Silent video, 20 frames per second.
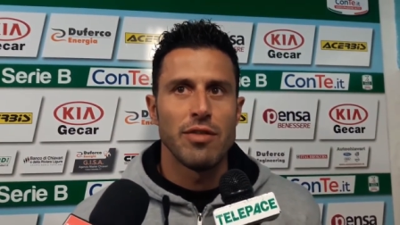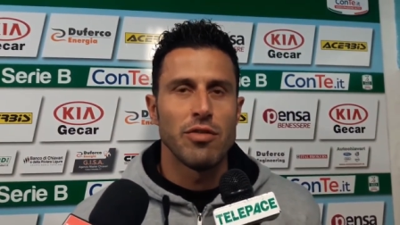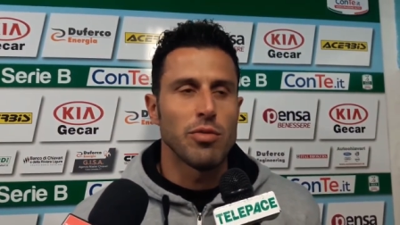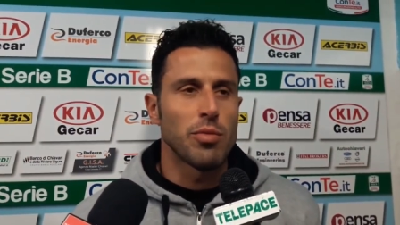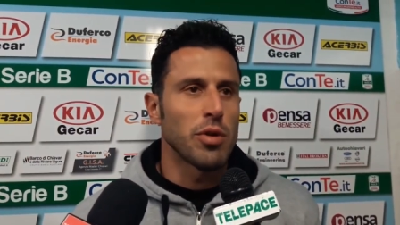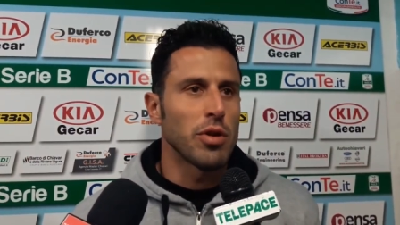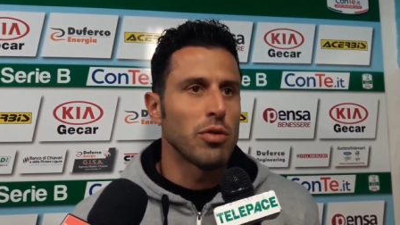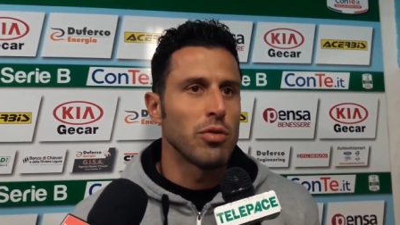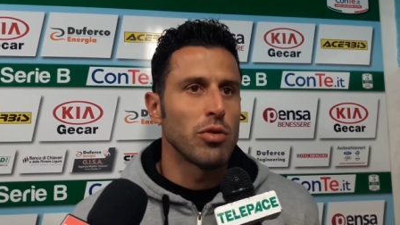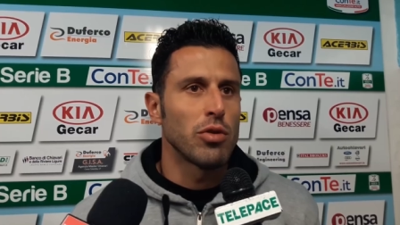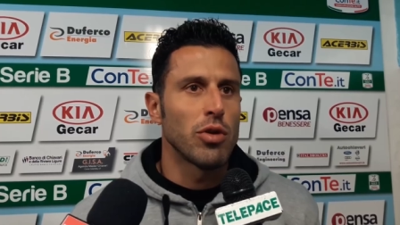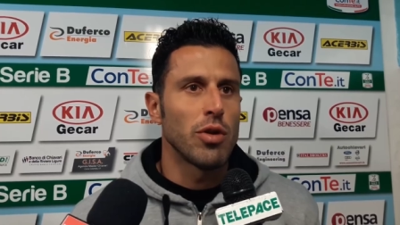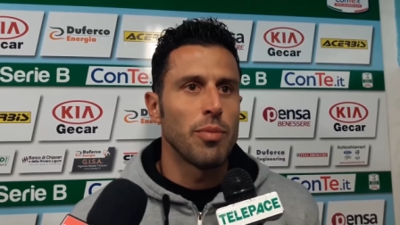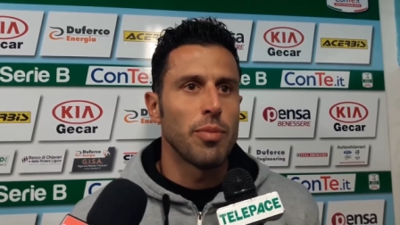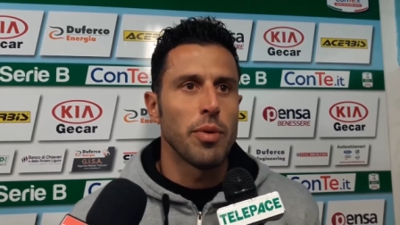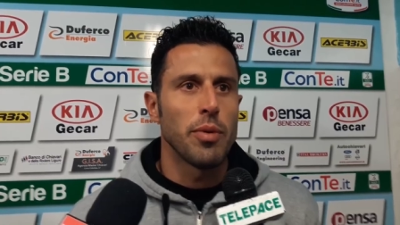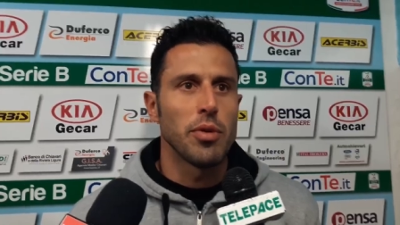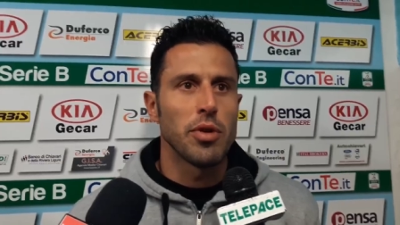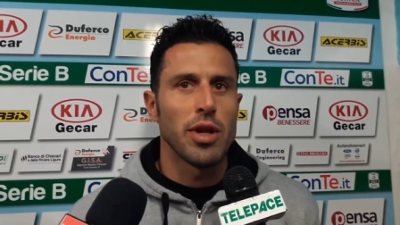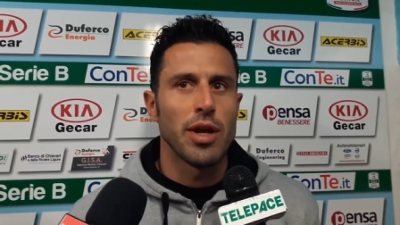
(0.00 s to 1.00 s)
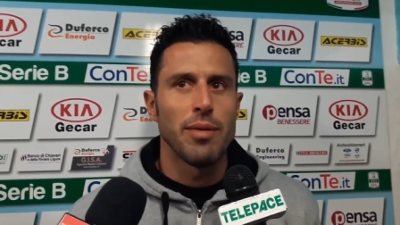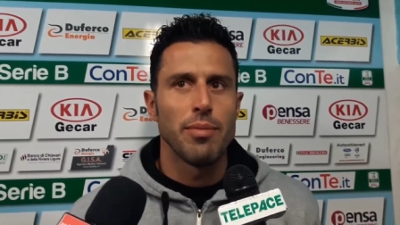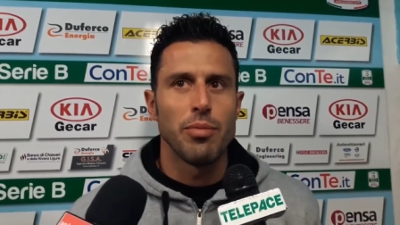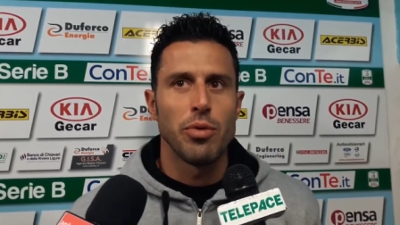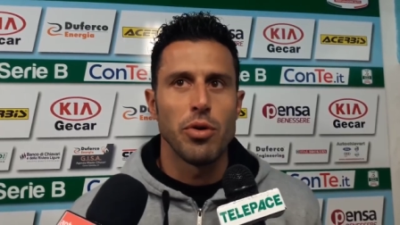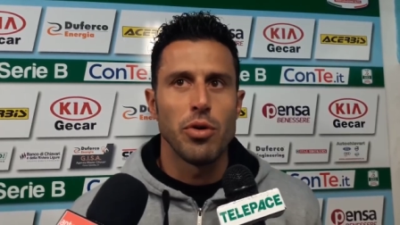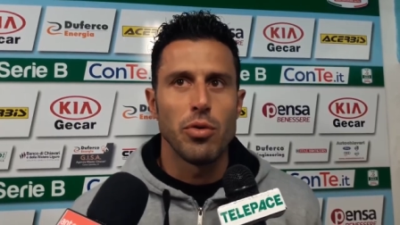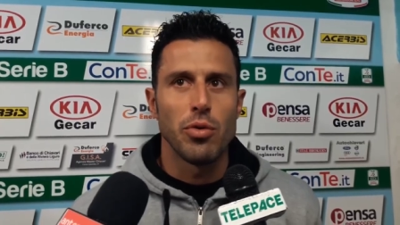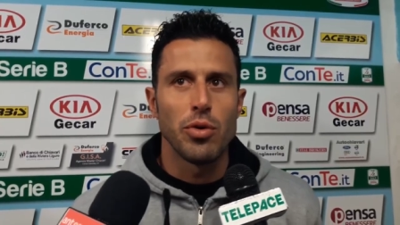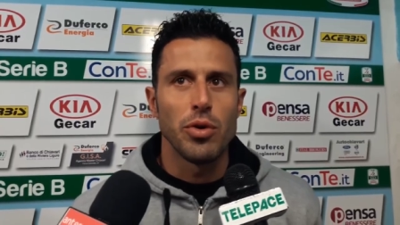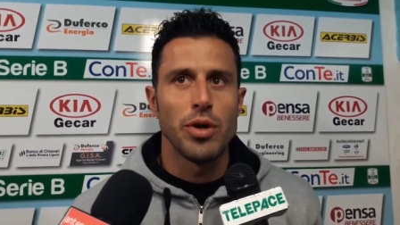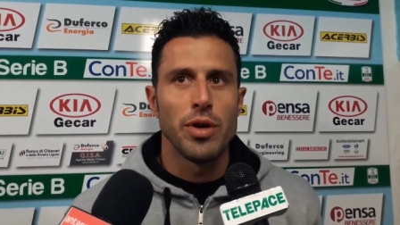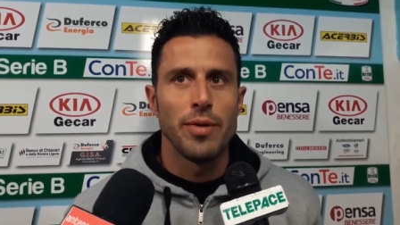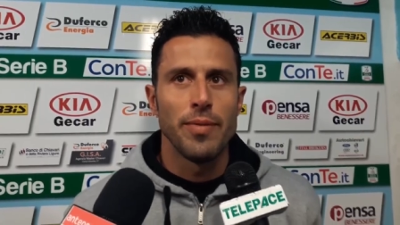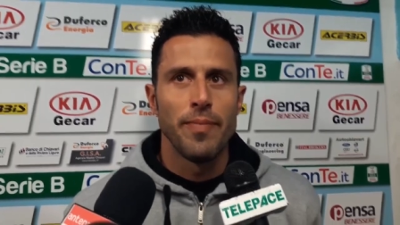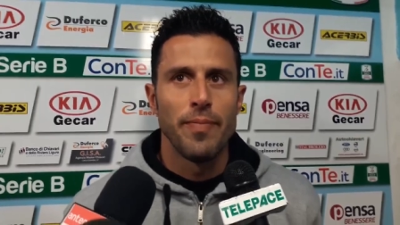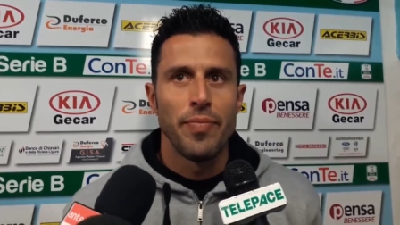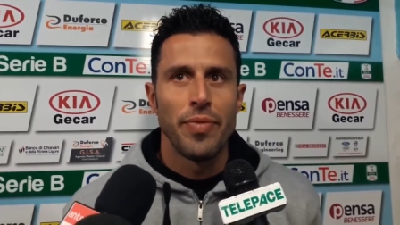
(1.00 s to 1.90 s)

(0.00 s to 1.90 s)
soprattutto nel primo tempo in cui